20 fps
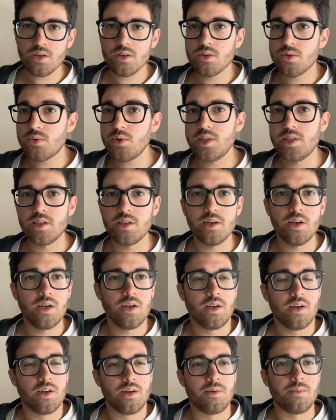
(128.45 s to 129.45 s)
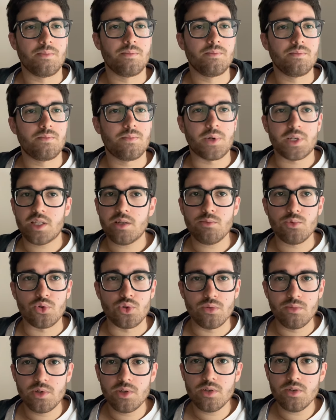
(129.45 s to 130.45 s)
Quindi, partiamo
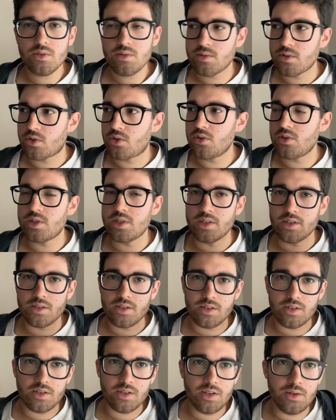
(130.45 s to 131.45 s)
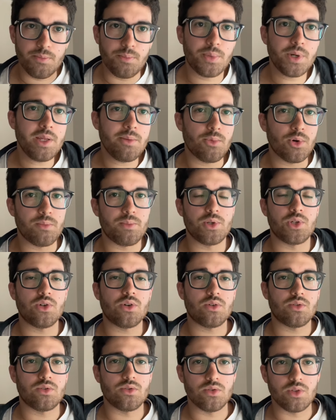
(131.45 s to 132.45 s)
subito con il primo
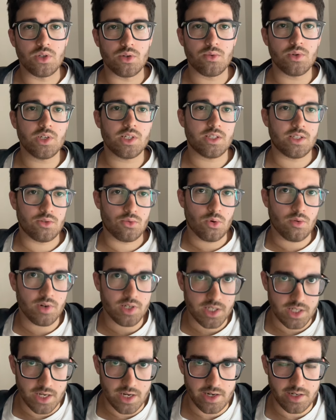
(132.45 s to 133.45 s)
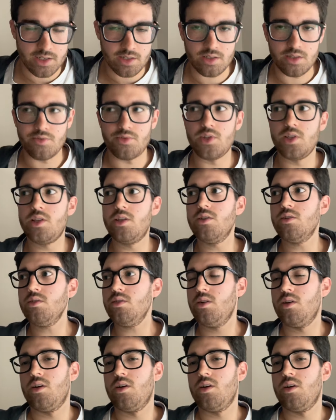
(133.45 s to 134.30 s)
episodio di questa nuova serie di video.